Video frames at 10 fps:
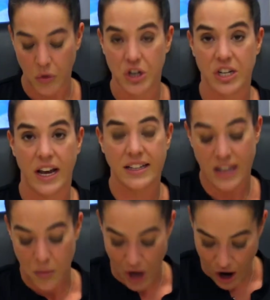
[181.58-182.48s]
projet
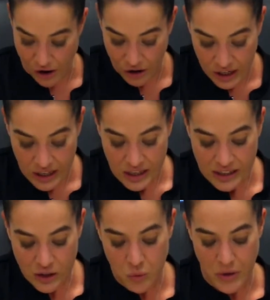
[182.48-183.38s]
rassembleur
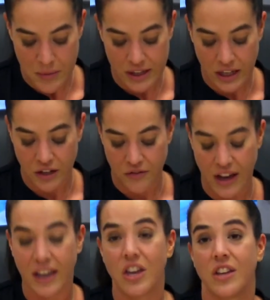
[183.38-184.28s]
qui nous permettra de
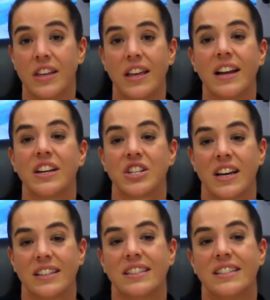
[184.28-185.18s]
faire rayonner les
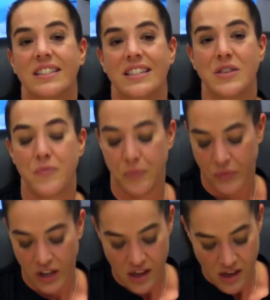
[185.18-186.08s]
gens d'ici.
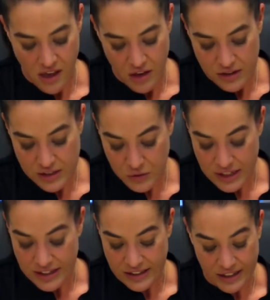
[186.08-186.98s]
Si vous
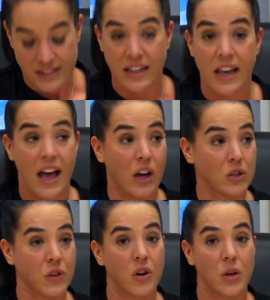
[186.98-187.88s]
êtes intéressé à
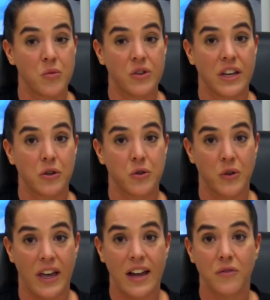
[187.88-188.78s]
recevoir le bulletin
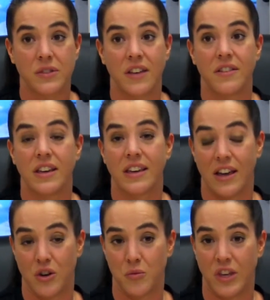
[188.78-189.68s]
culturel, vous avez qu'à
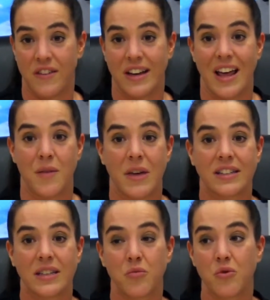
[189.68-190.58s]
communiquer avec la
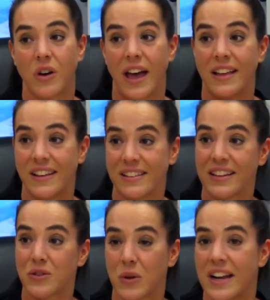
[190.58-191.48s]
MRC pour être
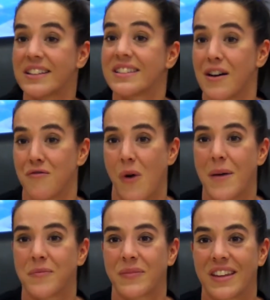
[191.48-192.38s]
inscrit sur la liste d'envoi.
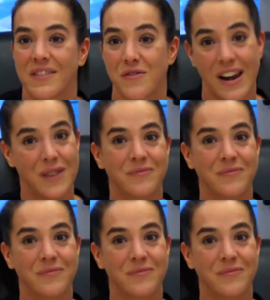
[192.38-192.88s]
Voilà.